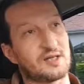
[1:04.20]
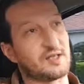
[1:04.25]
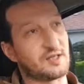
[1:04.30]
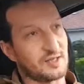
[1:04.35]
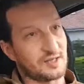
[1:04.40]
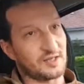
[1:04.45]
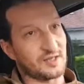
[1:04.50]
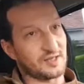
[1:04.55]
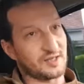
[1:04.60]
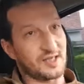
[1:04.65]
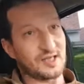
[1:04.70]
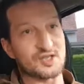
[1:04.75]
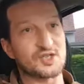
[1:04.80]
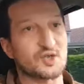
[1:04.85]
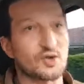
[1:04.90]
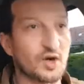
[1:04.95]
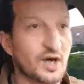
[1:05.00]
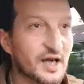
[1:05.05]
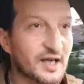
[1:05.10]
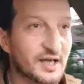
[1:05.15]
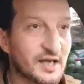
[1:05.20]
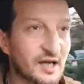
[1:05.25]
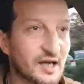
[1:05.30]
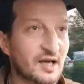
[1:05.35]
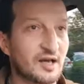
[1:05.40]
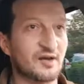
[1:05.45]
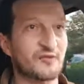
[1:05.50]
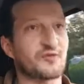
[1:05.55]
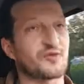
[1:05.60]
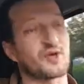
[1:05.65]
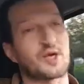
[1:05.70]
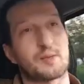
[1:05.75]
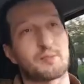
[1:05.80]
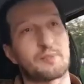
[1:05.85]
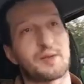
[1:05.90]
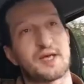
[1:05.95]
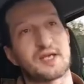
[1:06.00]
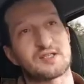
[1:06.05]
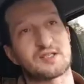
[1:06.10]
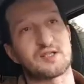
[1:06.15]
euh, Gaston Lagaffe, on n'a
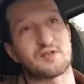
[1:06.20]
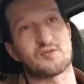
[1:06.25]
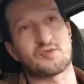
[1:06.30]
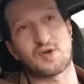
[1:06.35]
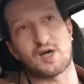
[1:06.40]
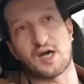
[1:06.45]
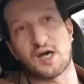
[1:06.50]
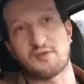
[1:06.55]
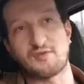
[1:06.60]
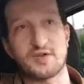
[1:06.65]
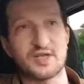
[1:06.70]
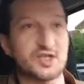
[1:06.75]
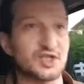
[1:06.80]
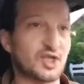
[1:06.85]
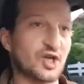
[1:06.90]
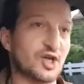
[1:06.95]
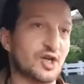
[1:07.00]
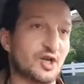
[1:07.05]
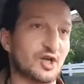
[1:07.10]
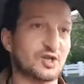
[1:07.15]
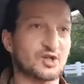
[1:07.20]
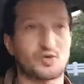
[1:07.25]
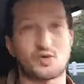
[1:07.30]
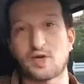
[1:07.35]
pas été voir Avengers,